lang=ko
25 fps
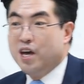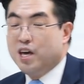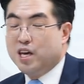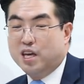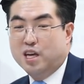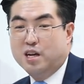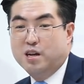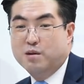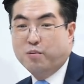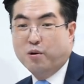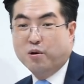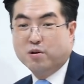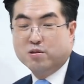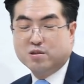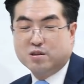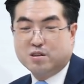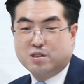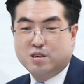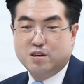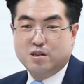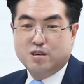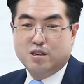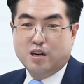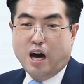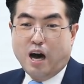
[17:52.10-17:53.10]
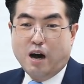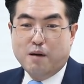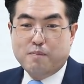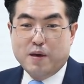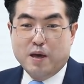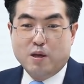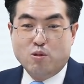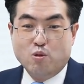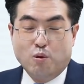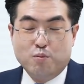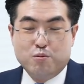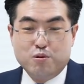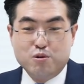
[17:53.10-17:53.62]
일본 그
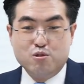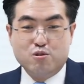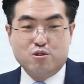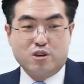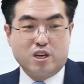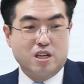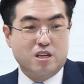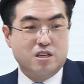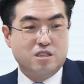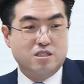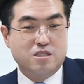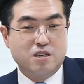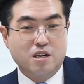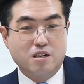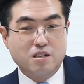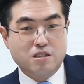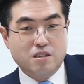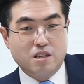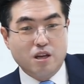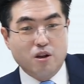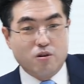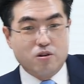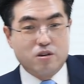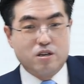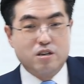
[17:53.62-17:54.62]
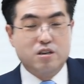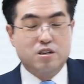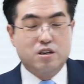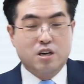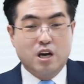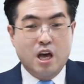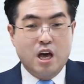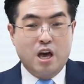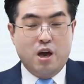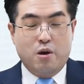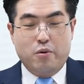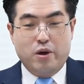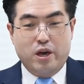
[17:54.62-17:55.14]
아베 노부유키는 절대로
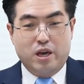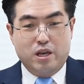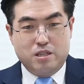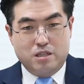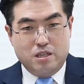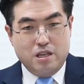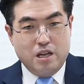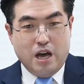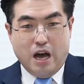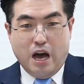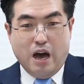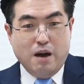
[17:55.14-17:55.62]
그 왜